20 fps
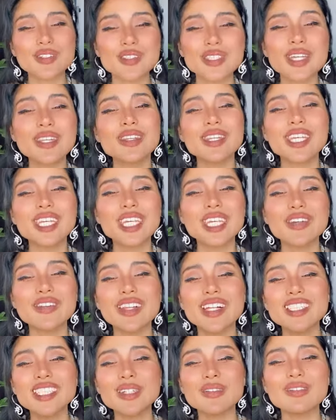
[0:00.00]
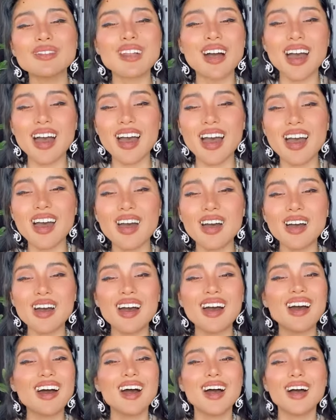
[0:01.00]
sending you lots of
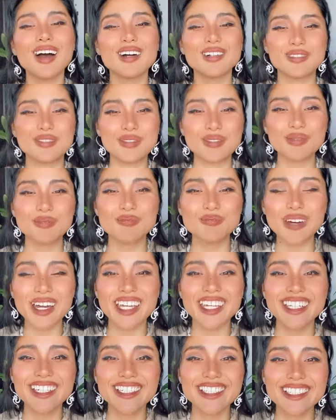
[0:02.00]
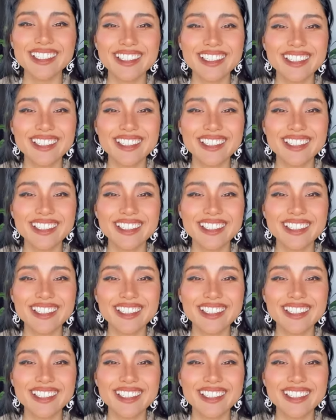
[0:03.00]
love bye